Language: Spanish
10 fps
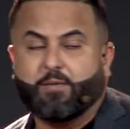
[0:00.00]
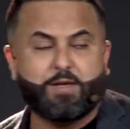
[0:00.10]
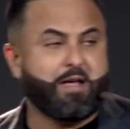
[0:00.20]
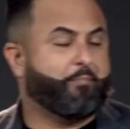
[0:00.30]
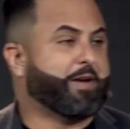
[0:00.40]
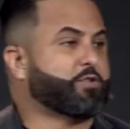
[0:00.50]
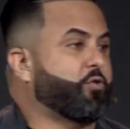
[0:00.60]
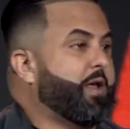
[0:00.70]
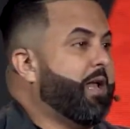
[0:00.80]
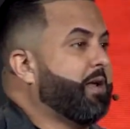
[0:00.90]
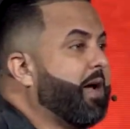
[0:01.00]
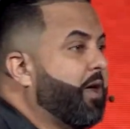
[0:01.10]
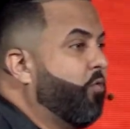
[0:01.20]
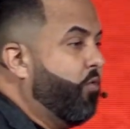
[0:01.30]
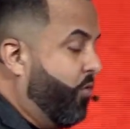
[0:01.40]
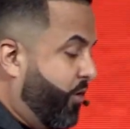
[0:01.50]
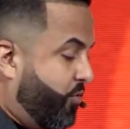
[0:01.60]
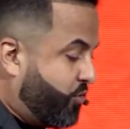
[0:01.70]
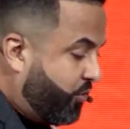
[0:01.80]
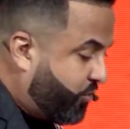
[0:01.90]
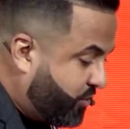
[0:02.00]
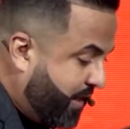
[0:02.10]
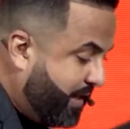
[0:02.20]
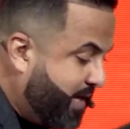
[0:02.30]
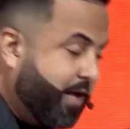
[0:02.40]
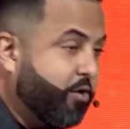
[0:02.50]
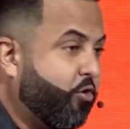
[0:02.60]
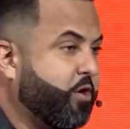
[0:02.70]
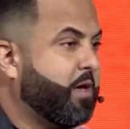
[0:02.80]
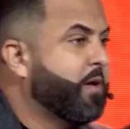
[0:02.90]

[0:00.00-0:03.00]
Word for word: vida personal, cada uno de nosotros en el día de hoy,